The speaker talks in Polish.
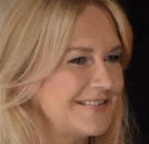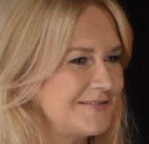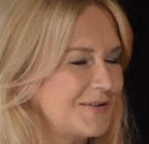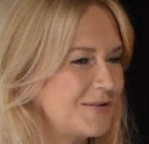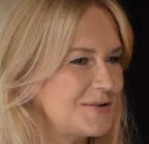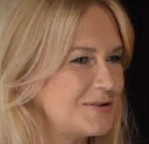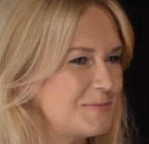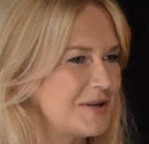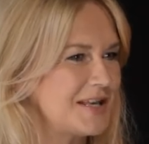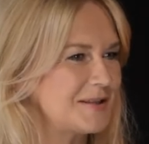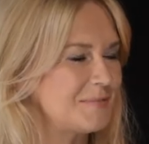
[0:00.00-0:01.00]
w ogóle o
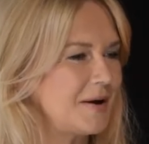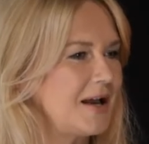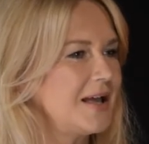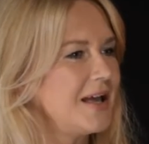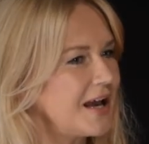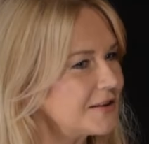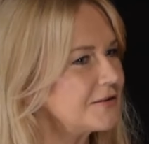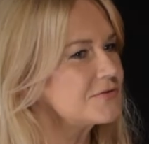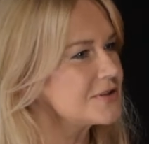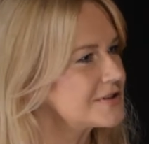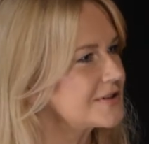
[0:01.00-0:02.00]
siebie nie dba, a to
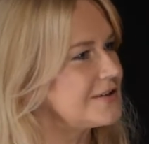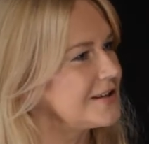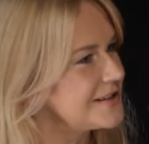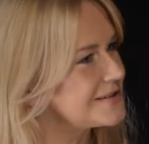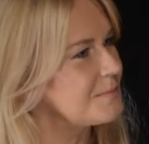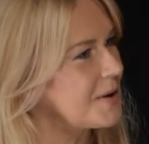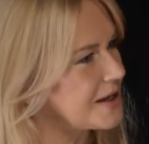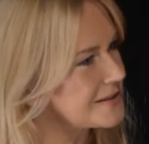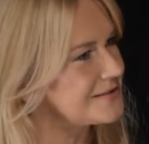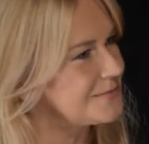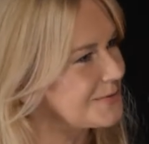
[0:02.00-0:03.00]
wszystko jest
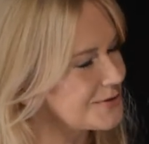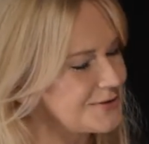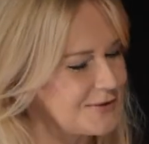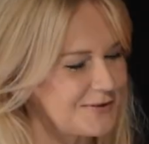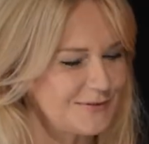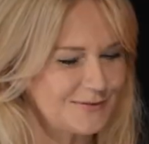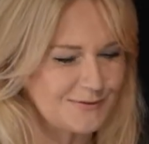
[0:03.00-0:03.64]
bardzo mocno